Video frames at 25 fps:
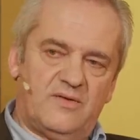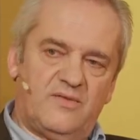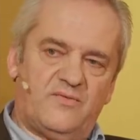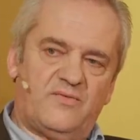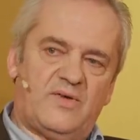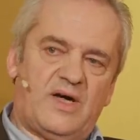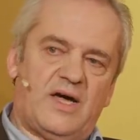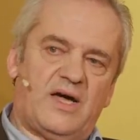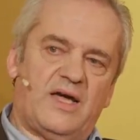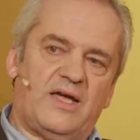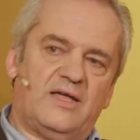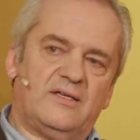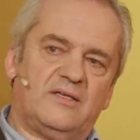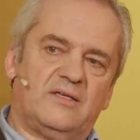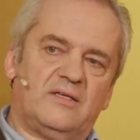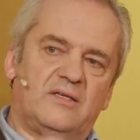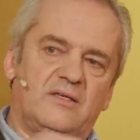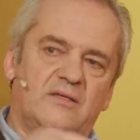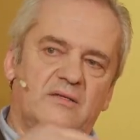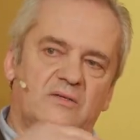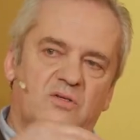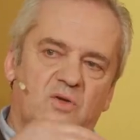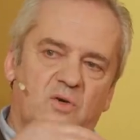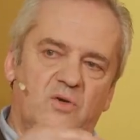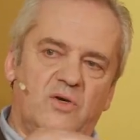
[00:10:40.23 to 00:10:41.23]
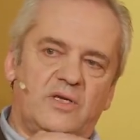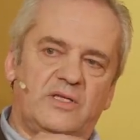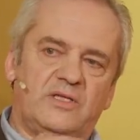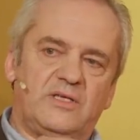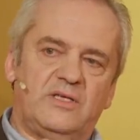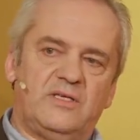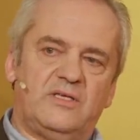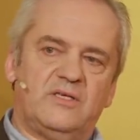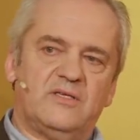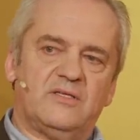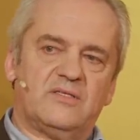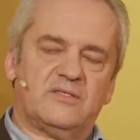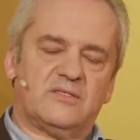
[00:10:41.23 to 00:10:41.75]
war ein
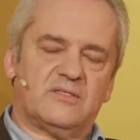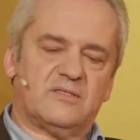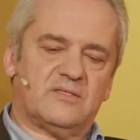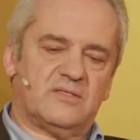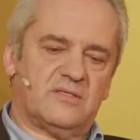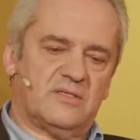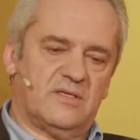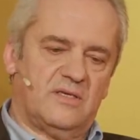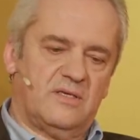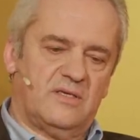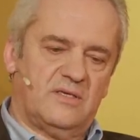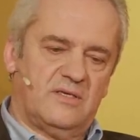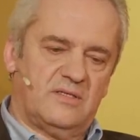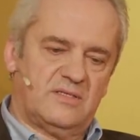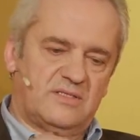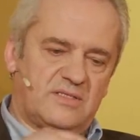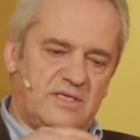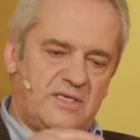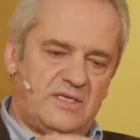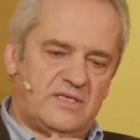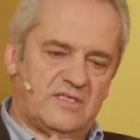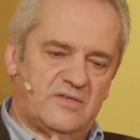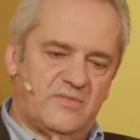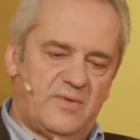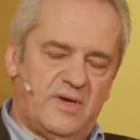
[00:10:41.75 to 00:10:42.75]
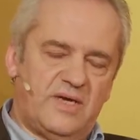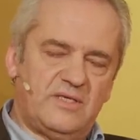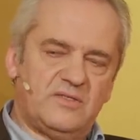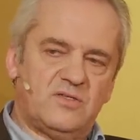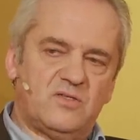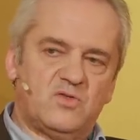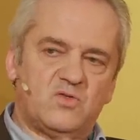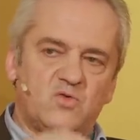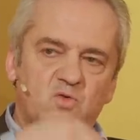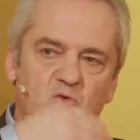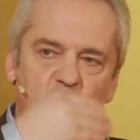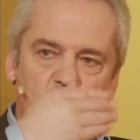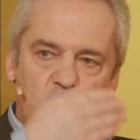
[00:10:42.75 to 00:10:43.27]
deutliches Sichtweise
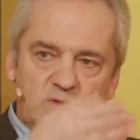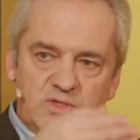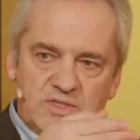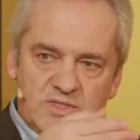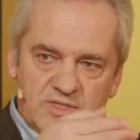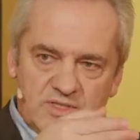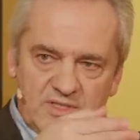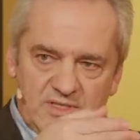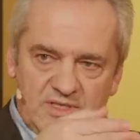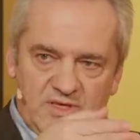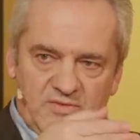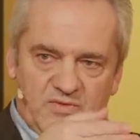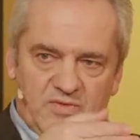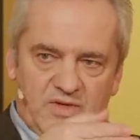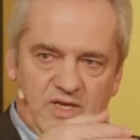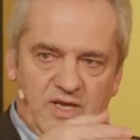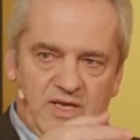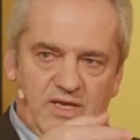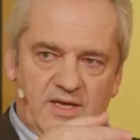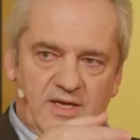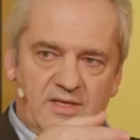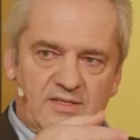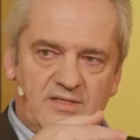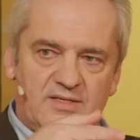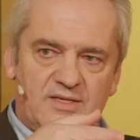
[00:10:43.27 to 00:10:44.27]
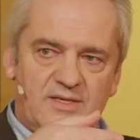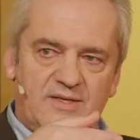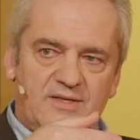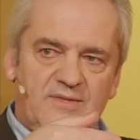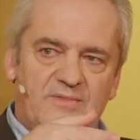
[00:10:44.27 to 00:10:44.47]
zugunsten der Freiheit,